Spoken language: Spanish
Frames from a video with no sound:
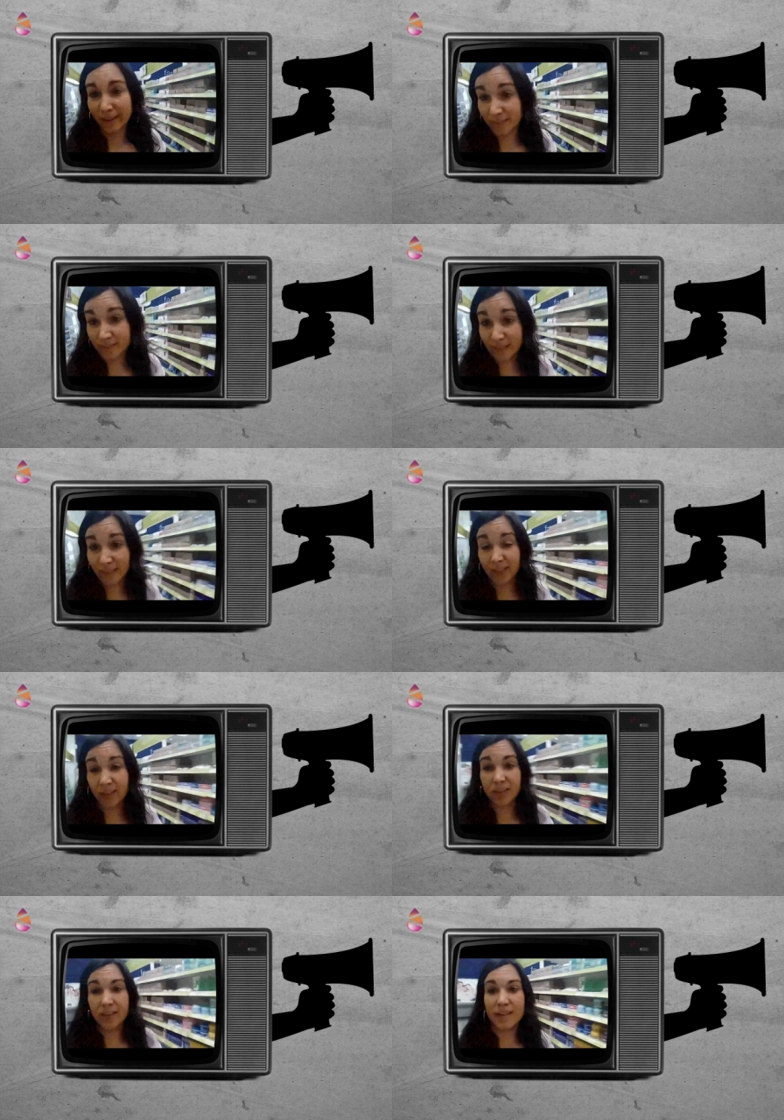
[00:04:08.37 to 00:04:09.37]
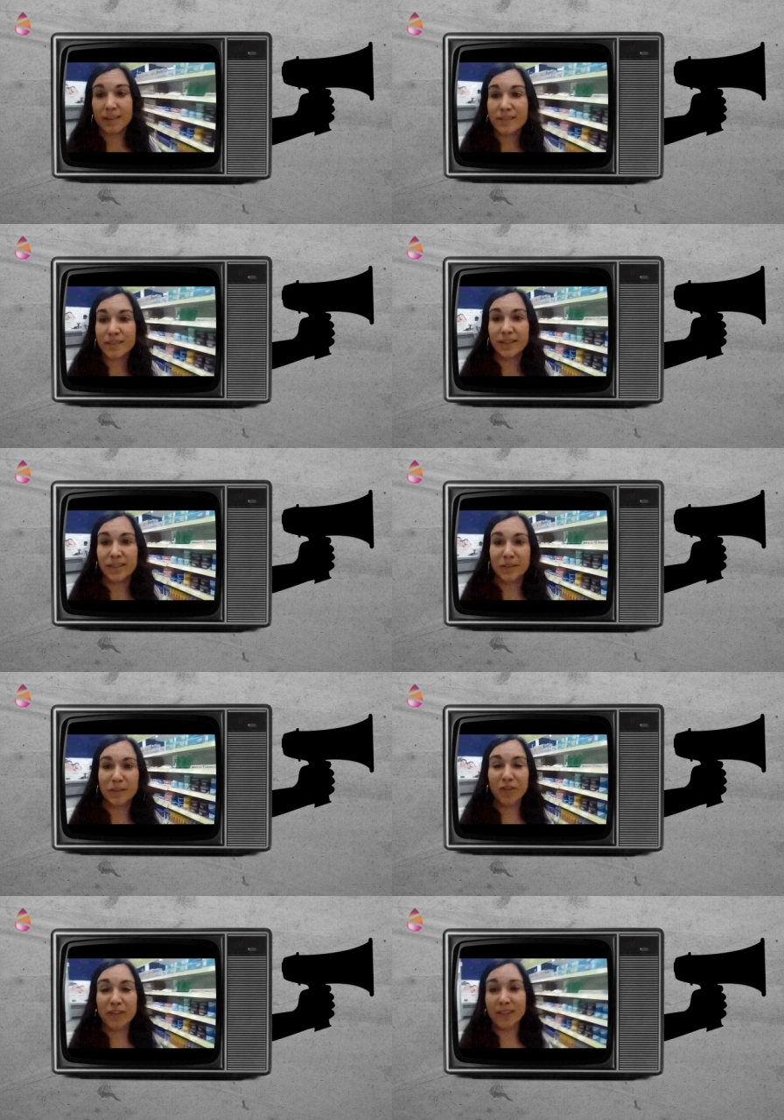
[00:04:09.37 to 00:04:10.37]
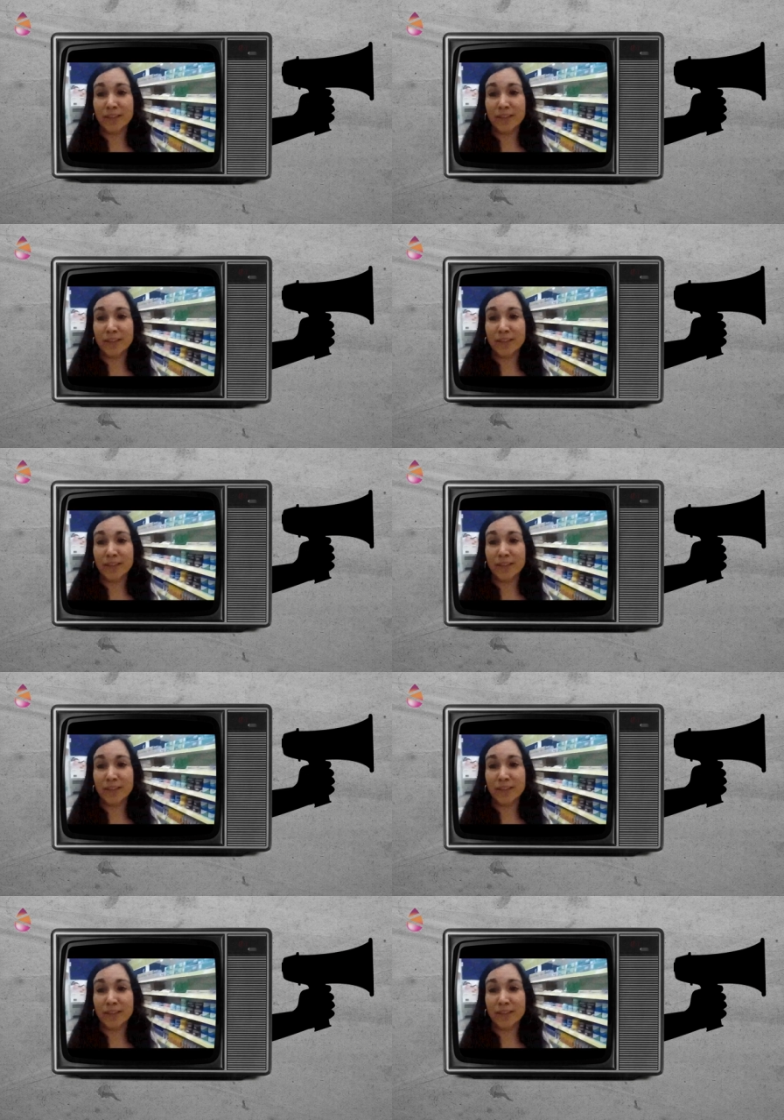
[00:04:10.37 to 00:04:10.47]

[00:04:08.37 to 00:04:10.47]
grandes carencias y